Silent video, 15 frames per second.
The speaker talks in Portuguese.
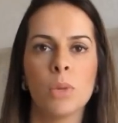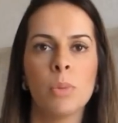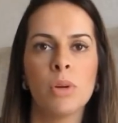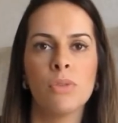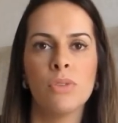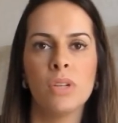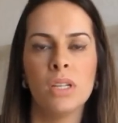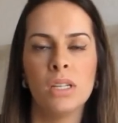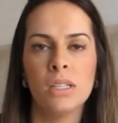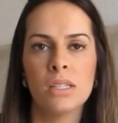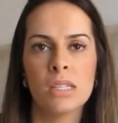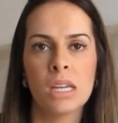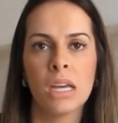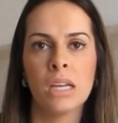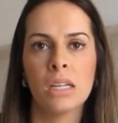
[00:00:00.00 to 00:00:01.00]
Eu preferi
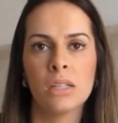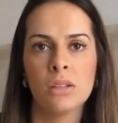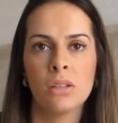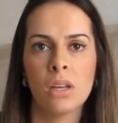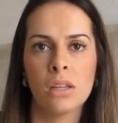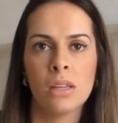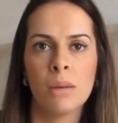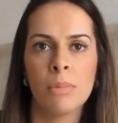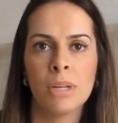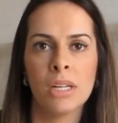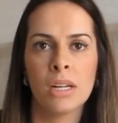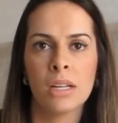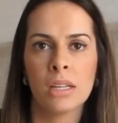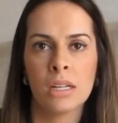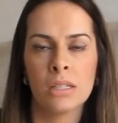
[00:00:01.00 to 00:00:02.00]
iniciar ela da, da
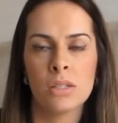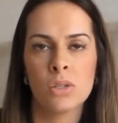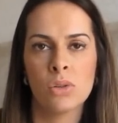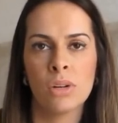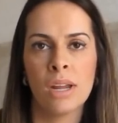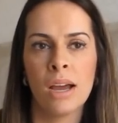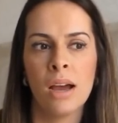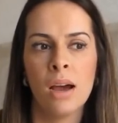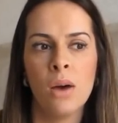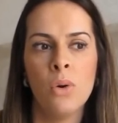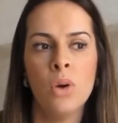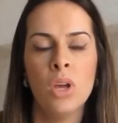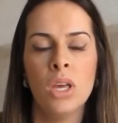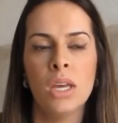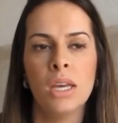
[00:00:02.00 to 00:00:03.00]
maneira
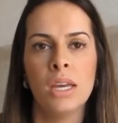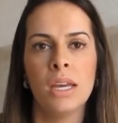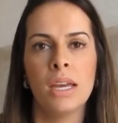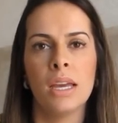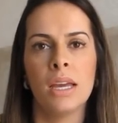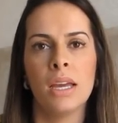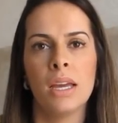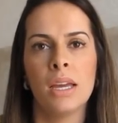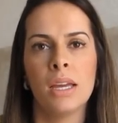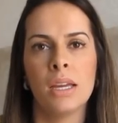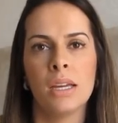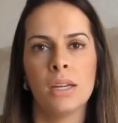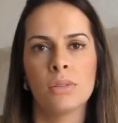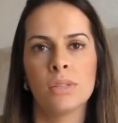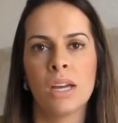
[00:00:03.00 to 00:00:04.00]
tradicional.
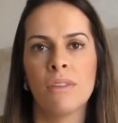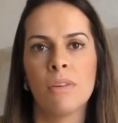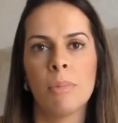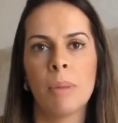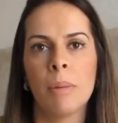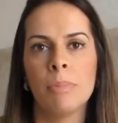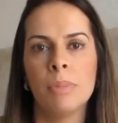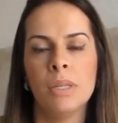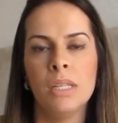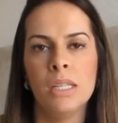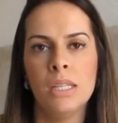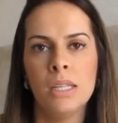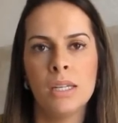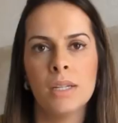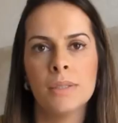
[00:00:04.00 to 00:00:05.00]
É, eu dava
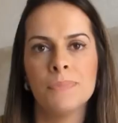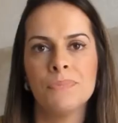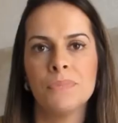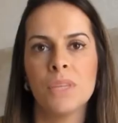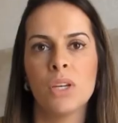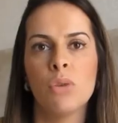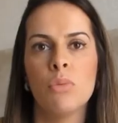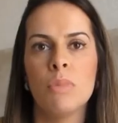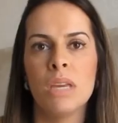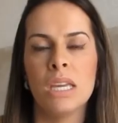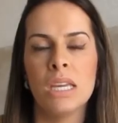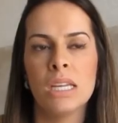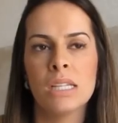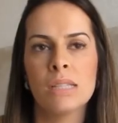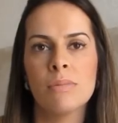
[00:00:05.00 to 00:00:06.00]
papinha, eu
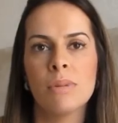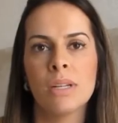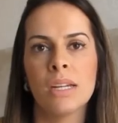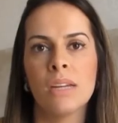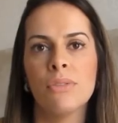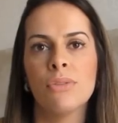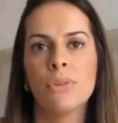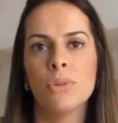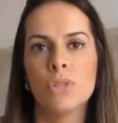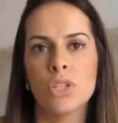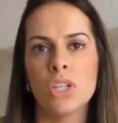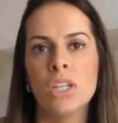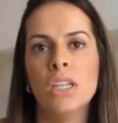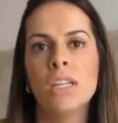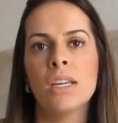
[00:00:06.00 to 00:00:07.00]
mesma, né?
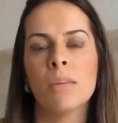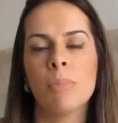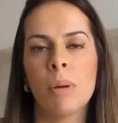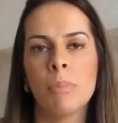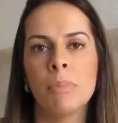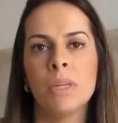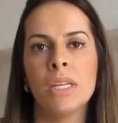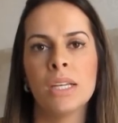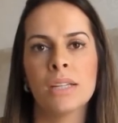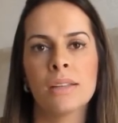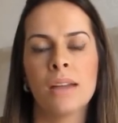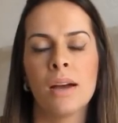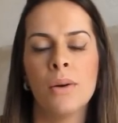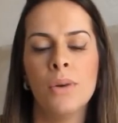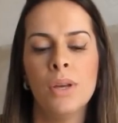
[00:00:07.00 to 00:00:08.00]
Frutinha, papinha
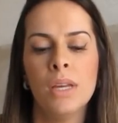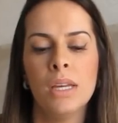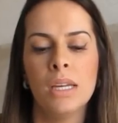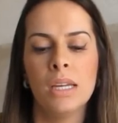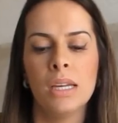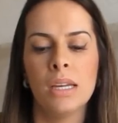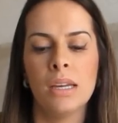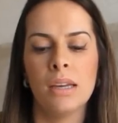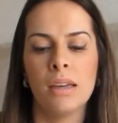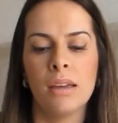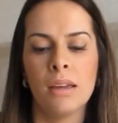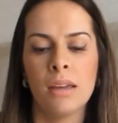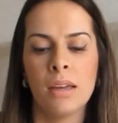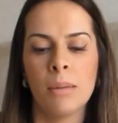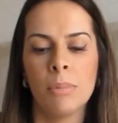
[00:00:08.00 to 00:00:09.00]
tal.
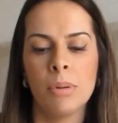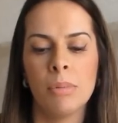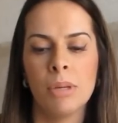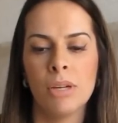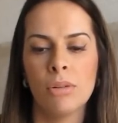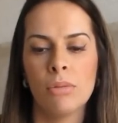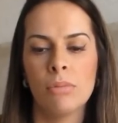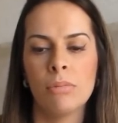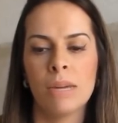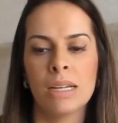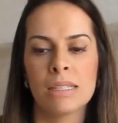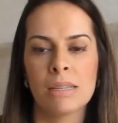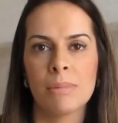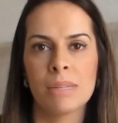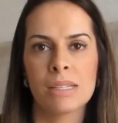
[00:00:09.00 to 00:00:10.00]
É, primeiro
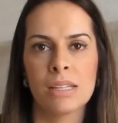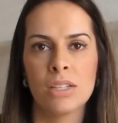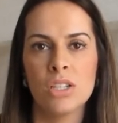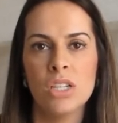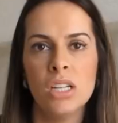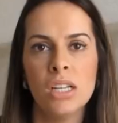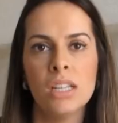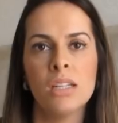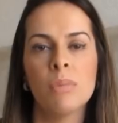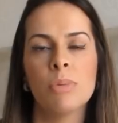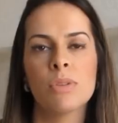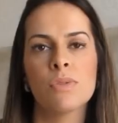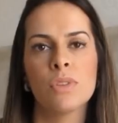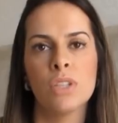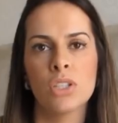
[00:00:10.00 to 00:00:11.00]
mais amassadinha,
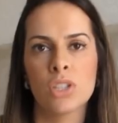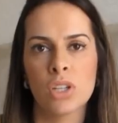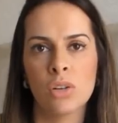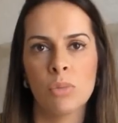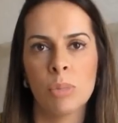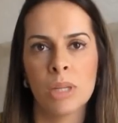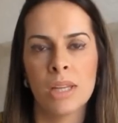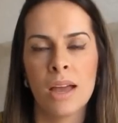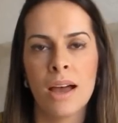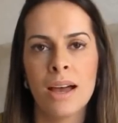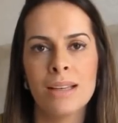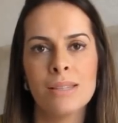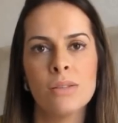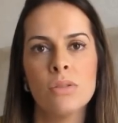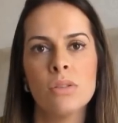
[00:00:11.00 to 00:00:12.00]
depois fui deixando
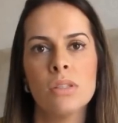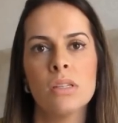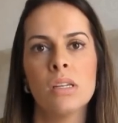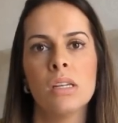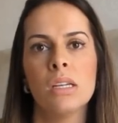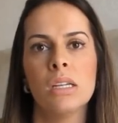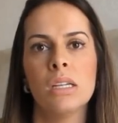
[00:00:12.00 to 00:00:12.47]
pedaços.